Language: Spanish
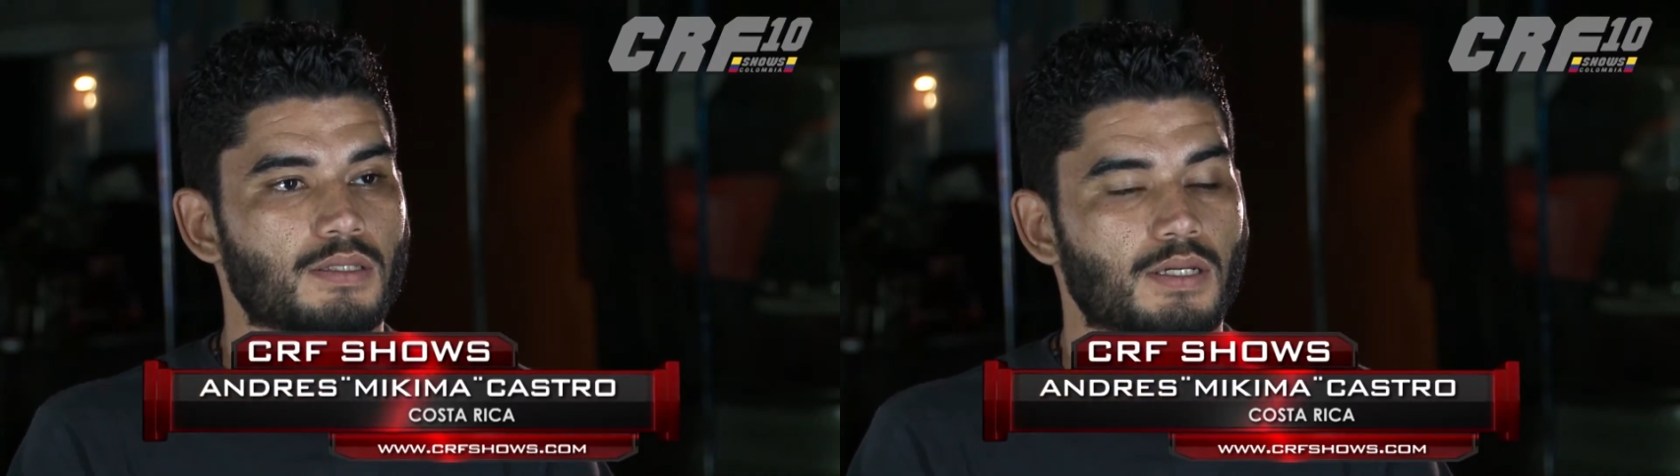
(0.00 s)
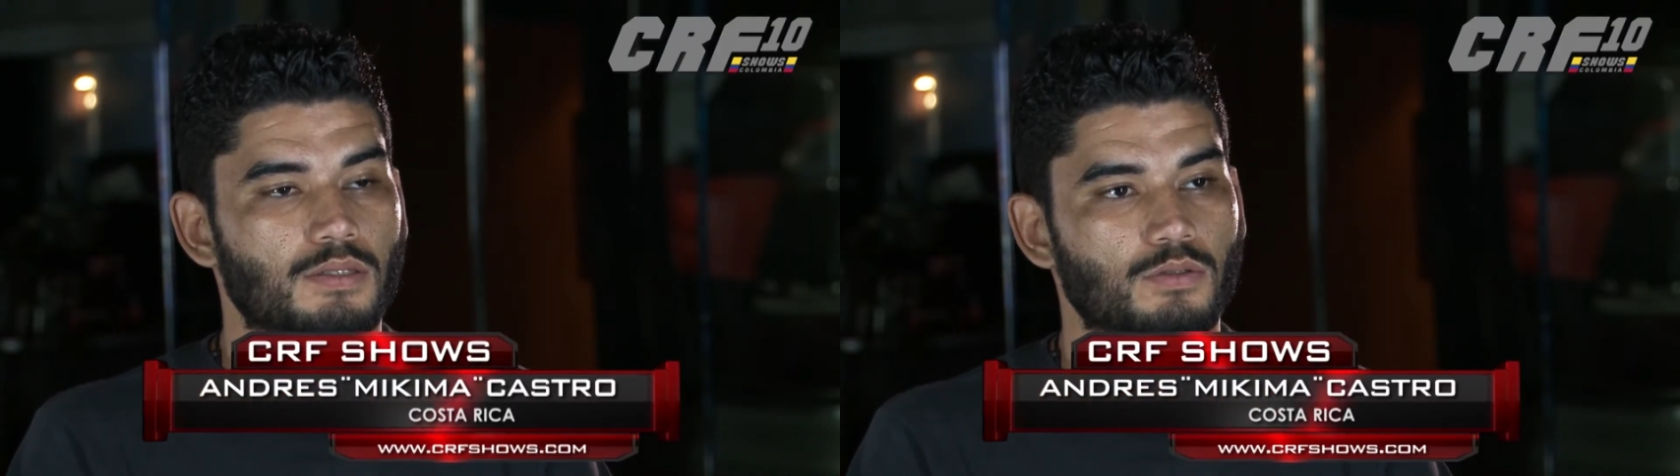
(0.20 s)

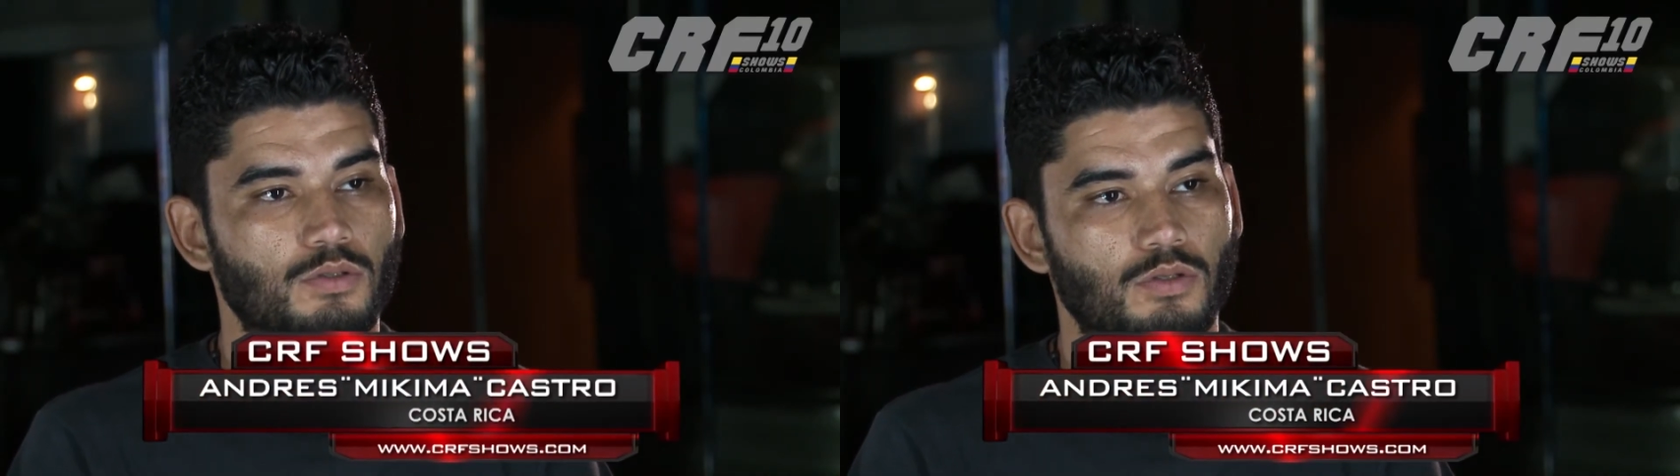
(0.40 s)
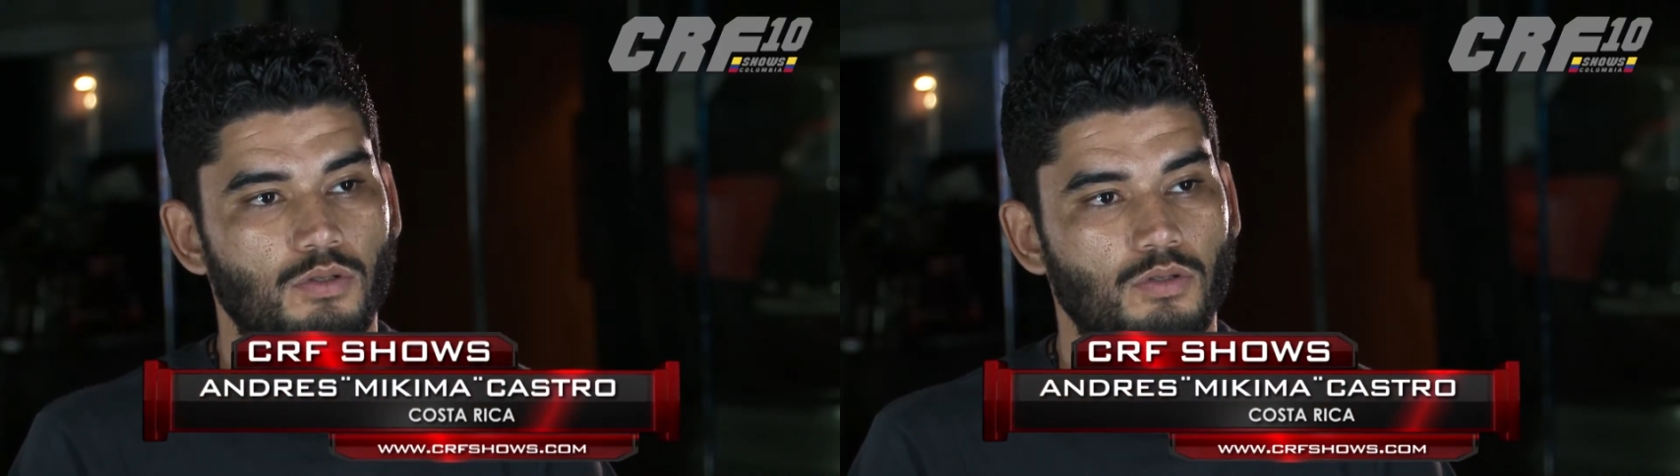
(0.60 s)

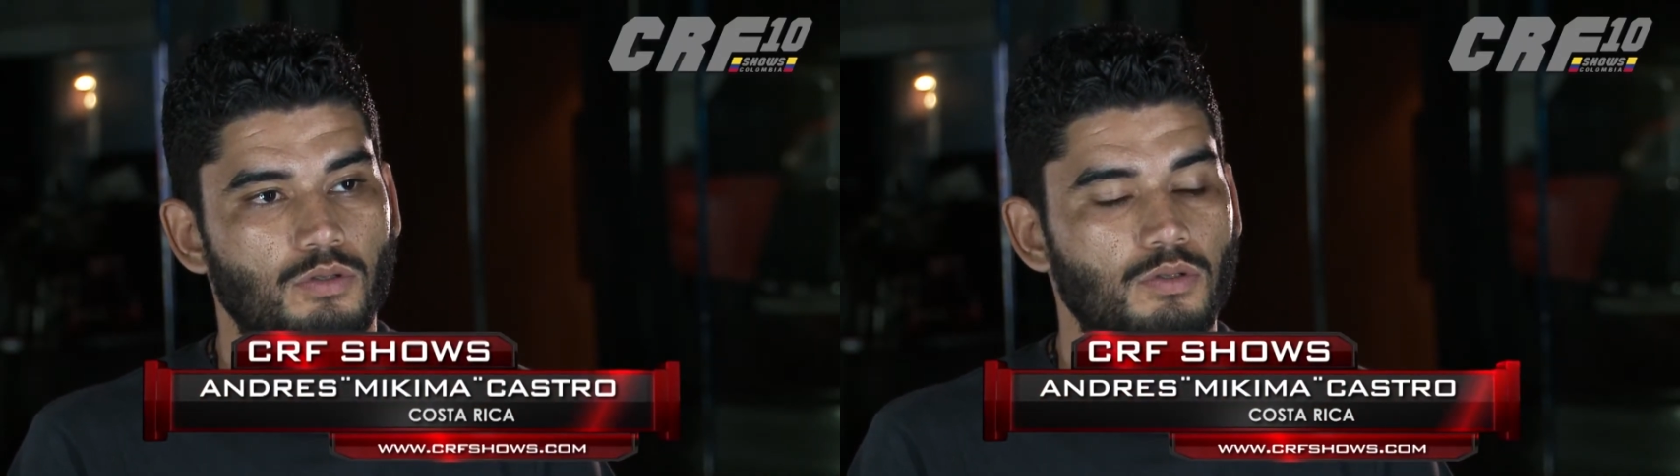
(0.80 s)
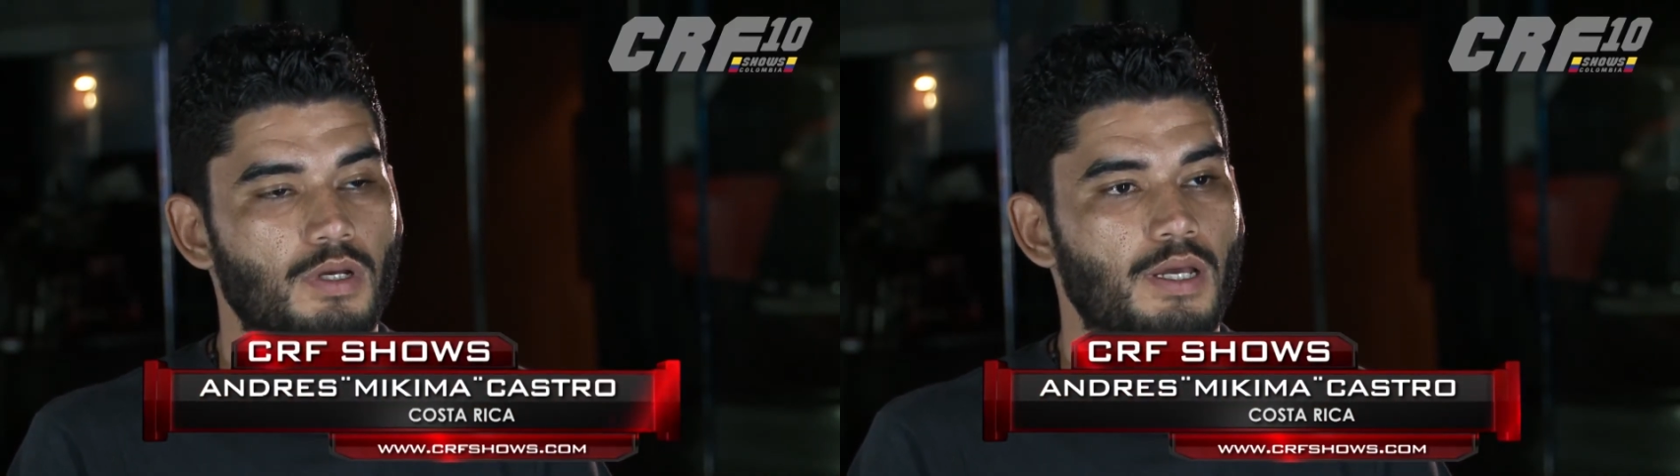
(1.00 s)

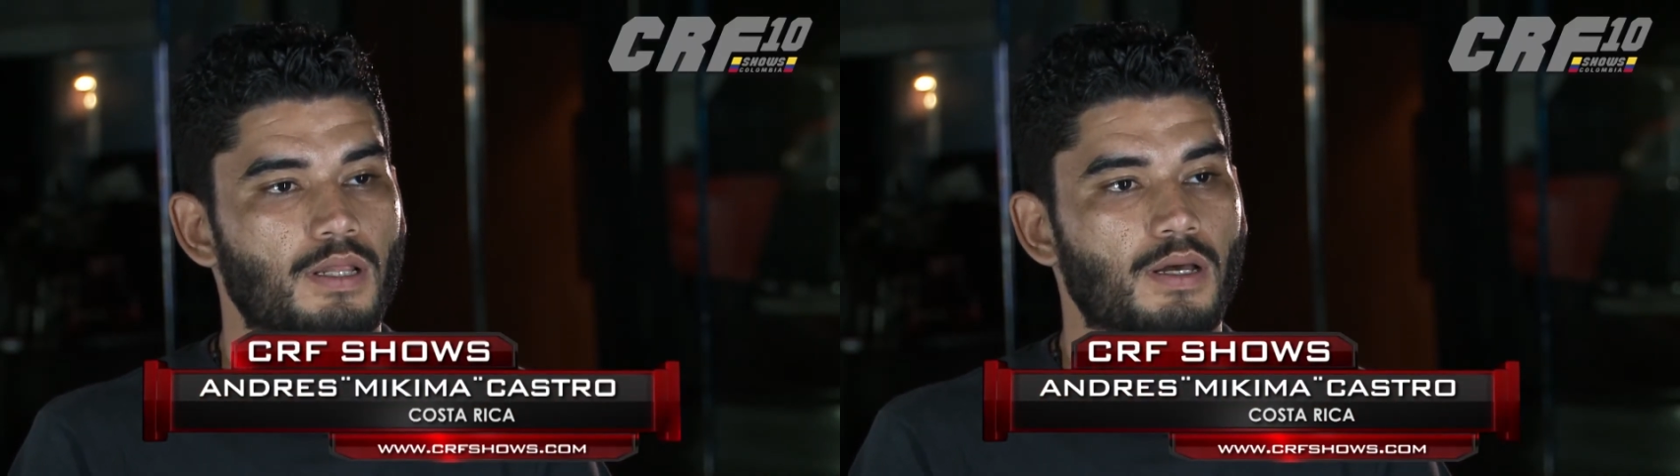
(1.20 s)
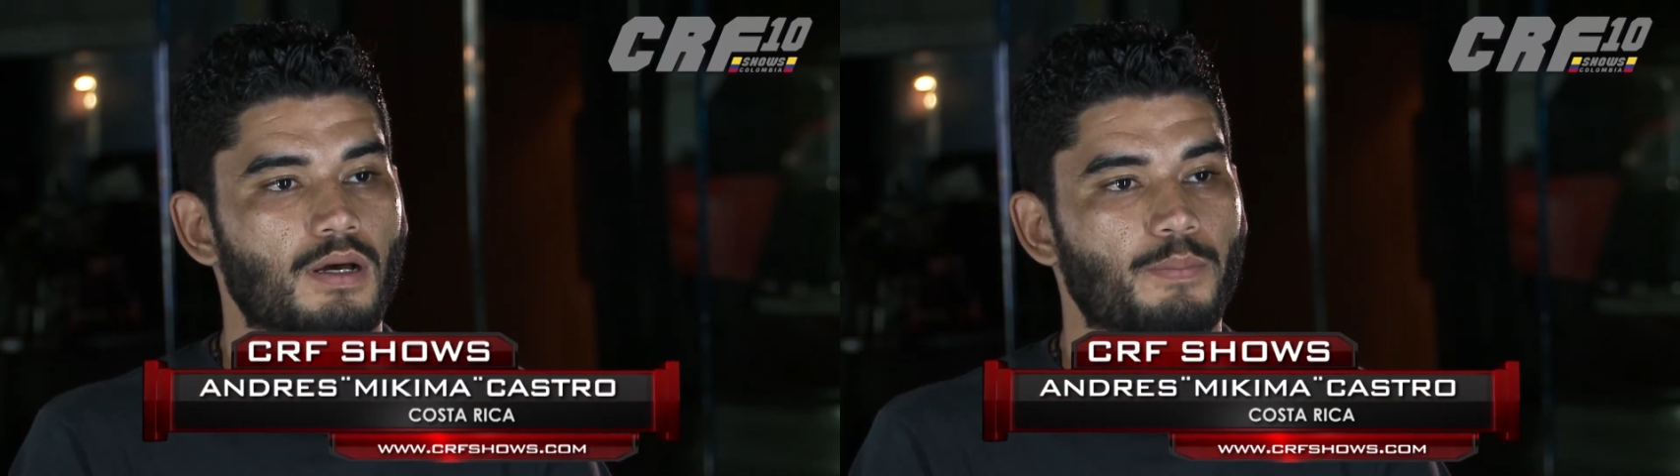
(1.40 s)
tanto
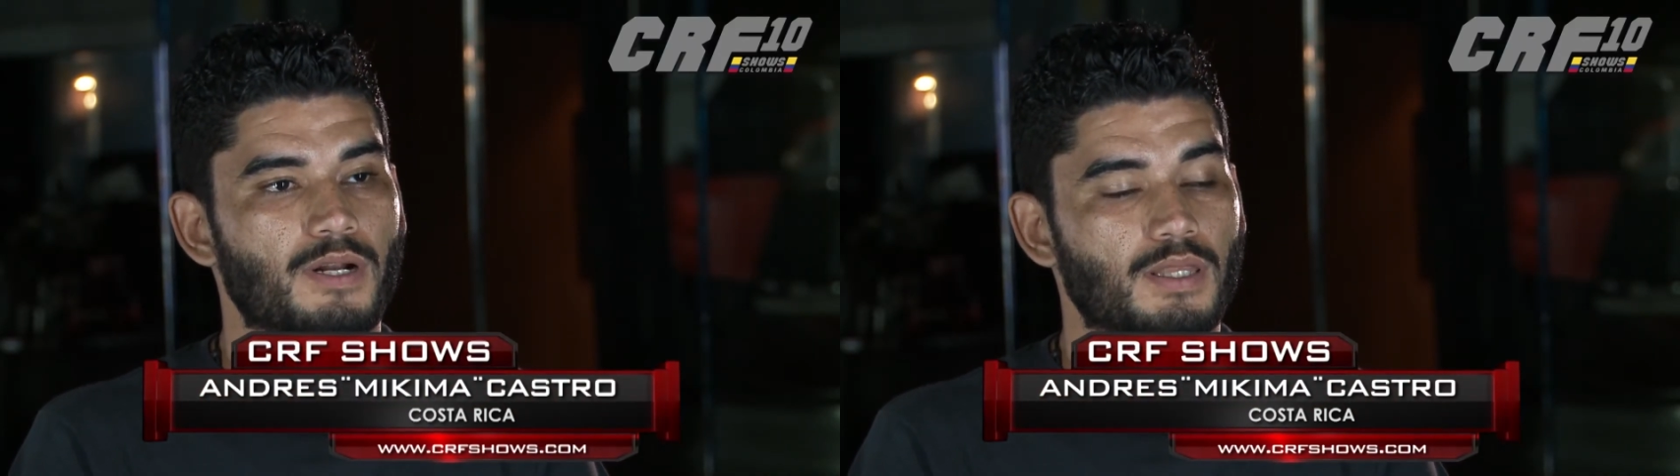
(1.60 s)
en la